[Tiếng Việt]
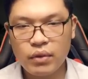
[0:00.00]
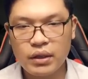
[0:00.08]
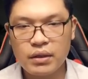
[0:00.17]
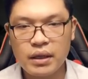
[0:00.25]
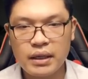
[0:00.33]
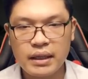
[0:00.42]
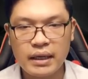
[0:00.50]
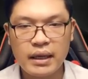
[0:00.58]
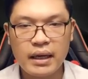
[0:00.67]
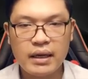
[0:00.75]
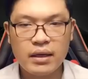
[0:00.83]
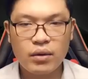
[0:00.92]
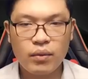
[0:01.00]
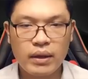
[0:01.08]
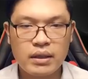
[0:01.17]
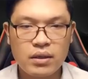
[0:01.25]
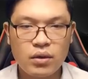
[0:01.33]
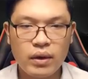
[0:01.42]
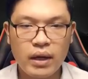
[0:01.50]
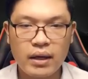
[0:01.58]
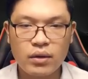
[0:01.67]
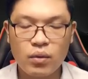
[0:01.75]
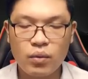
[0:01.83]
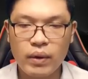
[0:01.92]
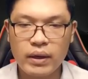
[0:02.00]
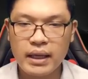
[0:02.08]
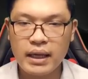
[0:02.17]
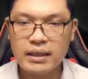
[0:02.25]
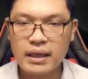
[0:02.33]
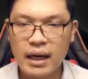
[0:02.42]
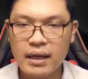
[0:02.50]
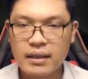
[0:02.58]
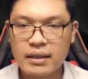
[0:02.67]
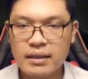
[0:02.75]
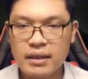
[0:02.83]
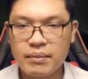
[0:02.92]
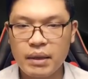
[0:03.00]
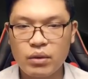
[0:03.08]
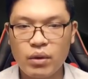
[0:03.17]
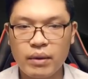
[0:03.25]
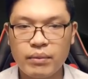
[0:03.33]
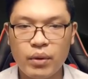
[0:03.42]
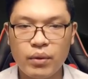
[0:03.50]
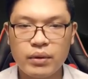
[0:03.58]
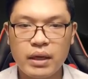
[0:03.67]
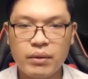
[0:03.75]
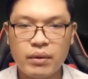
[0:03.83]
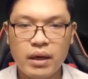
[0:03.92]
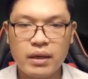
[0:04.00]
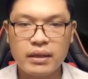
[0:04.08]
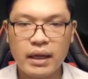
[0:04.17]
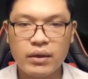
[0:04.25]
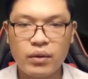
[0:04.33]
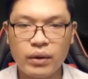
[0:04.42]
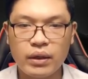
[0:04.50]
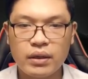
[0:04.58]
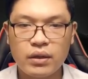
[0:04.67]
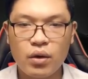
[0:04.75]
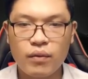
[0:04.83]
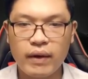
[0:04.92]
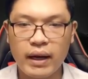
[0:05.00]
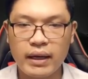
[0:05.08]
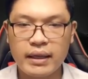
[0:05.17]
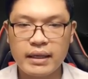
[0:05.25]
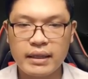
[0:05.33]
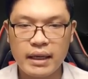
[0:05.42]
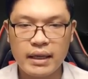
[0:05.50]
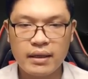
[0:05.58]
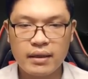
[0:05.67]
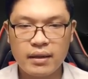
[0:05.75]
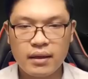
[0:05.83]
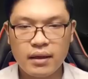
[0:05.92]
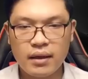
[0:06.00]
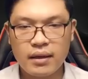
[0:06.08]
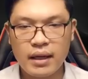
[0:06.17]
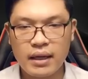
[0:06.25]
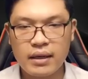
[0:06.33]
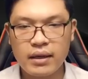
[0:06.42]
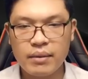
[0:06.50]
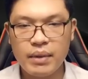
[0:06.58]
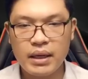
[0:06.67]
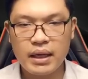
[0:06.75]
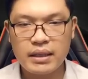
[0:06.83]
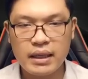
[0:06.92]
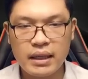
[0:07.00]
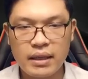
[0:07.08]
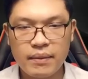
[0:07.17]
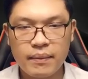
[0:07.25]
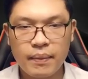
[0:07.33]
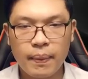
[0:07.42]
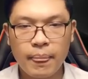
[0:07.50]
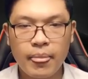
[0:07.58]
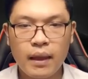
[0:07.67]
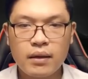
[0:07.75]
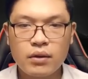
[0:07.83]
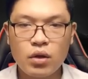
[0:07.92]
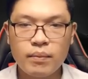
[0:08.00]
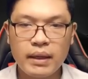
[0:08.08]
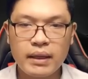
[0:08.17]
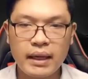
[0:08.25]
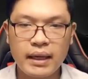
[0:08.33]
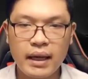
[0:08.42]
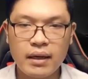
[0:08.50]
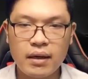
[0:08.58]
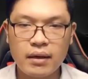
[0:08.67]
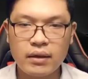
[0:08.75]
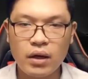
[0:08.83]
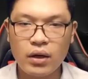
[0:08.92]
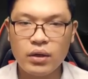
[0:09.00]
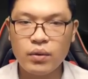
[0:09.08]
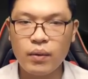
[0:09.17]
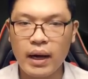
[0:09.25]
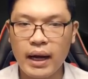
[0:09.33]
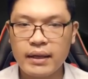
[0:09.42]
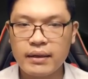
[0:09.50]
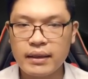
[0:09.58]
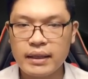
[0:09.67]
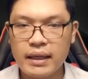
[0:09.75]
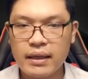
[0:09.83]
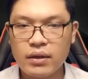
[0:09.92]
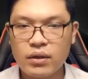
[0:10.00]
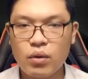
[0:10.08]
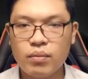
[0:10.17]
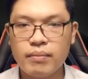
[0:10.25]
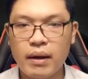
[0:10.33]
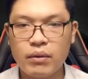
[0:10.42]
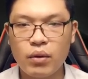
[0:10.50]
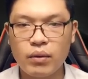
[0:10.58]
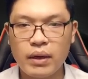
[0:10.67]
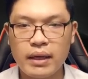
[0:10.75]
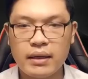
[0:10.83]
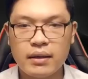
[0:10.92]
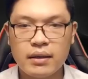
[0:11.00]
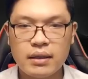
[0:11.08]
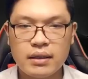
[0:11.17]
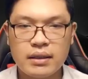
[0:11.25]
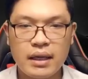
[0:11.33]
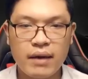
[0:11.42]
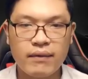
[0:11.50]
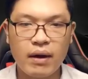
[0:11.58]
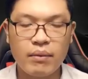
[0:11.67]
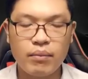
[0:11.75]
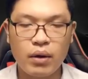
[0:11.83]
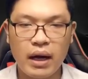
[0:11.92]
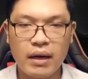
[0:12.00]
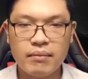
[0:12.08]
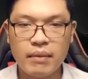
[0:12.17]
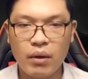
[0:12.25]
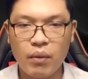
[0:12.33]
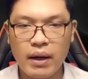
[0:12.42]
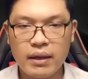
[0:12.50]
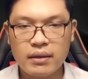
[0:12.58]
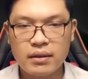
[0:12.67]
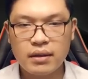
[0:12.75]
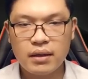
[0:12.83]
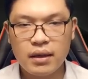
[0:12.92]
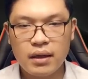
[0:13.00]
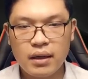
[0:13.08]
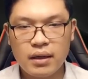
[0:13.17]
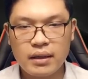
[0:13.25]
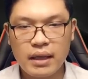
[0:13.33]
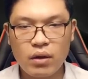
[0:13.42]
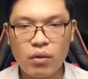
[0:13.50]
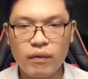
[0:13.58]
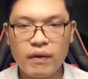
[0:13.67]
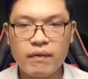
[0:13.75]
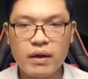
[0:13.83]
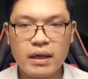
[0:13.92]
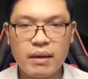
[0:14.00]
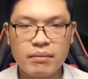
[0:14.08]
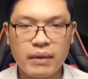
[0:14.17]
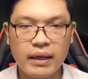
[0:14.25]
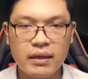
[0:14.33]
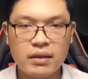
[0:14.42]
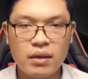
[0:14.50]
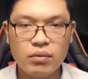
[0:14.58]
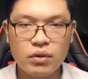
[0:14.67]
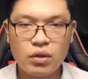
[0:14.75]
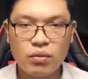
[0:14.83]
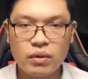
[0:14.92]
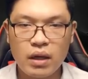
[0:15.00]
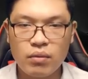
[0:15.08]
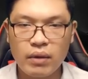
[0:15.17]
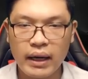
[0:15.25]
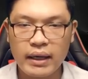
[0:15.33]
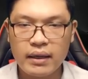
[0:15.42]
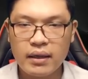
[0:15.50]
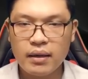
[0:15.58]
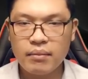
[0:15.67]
Mọi người tại đây, ngoài trừ Thôi Hằng cùng Huệ Thế ra, sắc mặt toàn bộ đều hơi thay đổi, lộ vẻ kinh nghi. Các người biết cái gì? Tôn Bàn Thạch nghe lời nói của hai người kia cũng bạo nộ lên, chỉ là vào bọn hắn mà quát: Ta cùng với Vương Kim Thánh sống chung lâu ngày,